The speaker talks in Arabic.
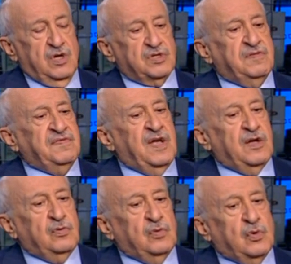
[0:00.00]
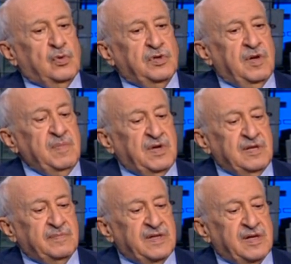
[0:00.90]
شفنا انه
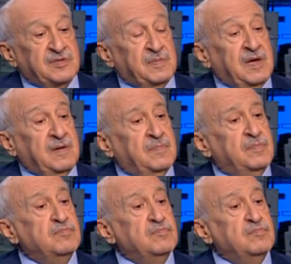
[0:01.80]
يمكن من اسباب